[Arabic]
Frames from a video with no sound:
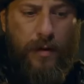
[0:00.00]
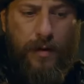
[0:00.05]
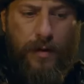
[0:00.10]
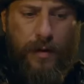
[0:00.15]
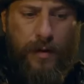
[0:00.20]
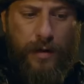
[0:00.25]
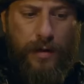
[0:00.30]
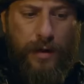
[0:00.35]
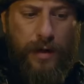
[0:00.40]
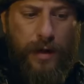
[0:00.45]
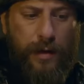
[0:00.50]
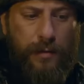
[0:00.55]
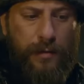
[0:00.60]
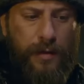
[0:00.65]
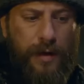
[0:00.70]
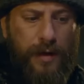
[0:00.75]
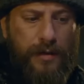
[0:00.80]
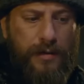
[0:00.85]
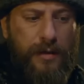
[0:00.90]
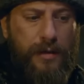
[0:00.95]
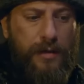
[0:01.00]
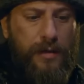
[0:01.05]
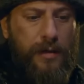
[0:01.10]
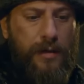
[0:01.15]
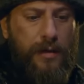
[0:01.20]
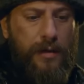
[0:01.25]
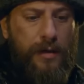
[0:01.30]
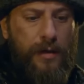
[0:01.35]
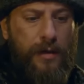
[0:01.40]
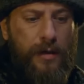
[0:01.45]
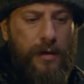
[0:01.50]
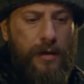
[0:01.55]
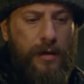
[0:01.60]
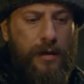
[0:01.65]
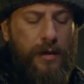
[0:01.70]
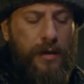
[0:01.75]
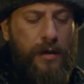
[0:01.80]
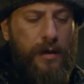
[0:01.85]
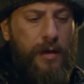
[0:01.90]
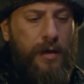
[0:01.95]
حسنا ولكن سيدي
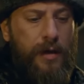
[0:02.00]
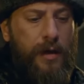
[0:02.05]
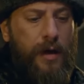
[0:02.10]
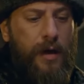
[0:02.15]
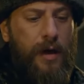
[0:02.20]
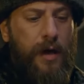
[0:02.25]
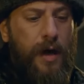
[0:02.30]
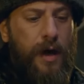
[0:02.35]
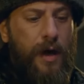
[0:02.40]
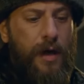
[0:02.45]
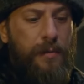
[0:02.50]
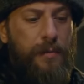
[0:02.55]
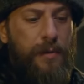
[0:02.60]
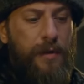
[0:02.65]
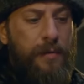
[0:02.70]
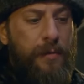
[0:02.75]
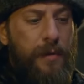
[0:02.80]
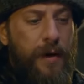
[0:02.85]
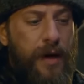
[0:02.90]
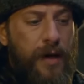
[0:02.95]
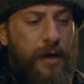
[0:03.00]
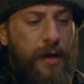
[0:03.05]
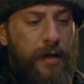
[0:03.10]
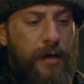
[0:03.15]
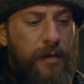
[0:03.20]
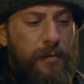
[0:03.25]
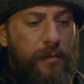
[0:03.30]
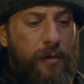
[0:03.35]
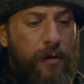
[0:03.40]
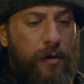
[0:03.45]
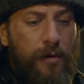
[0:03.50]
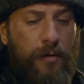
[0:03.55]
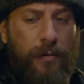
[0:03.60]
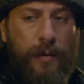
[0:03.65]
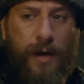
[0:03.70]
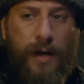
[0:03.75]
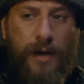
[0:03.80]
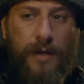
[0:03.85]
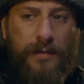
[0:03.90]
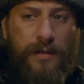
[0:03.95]
سندع هذه
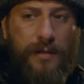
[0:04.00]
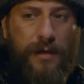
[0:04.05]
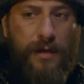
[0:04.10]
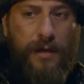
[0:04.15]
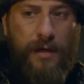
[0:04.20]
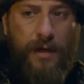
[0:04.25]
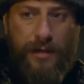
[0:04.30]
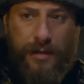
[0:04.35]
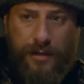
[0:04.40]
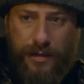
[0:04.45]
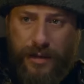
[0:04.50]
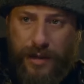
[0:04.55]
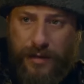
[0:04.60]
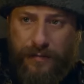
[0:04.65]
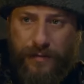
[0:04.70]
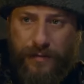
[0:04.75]
القبائل تواجه بلاء